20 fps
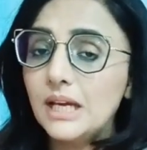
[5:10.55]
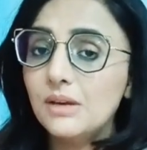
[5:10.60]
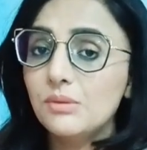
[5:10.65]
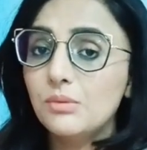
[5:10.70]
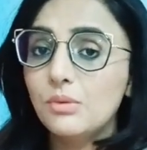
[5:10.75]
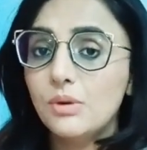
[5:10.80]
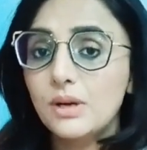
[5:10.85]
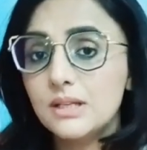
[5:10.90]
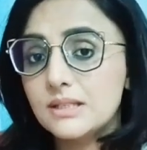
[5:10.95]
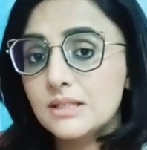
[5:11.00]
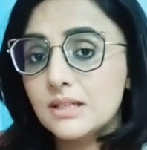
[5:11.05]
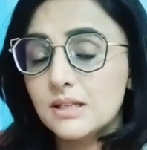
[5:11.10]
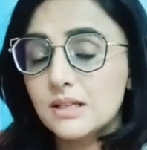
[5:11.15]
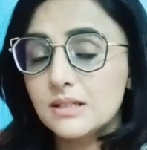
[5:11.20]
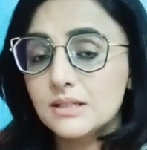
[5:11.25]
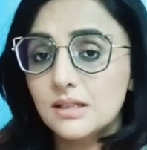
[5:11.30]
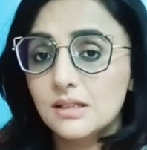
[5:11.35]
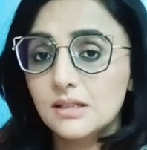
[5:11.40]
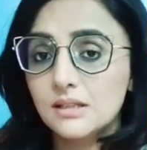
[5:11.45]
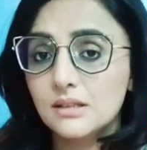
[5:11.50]
है वो है
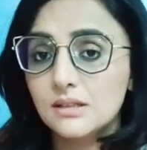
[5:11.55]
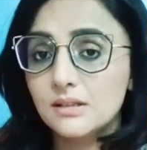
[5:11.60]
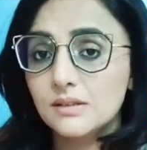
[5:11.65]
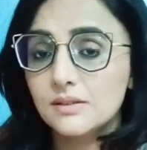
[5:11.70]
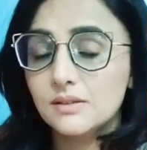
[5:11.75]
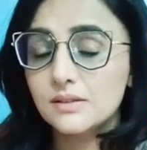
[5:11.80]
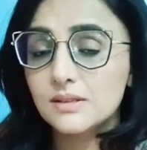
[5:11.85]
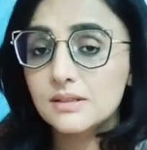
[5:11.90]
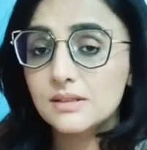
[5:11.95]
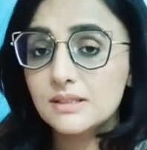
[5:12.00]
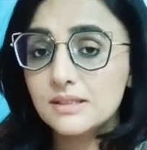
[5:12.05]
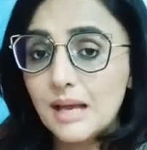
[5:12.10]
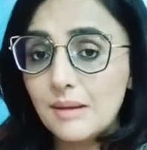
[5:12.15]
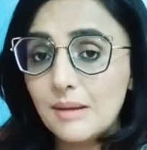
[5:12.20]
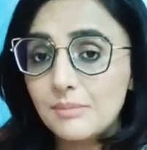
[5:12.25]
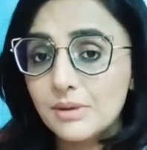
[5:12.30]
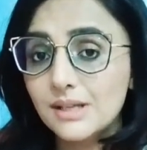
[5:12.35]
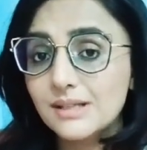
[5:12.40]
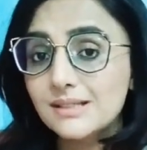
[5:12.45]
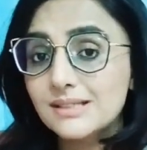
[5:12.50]

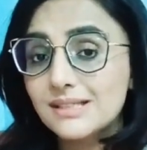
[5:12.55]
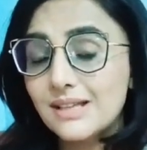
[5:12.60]
स्नैपड्रैगन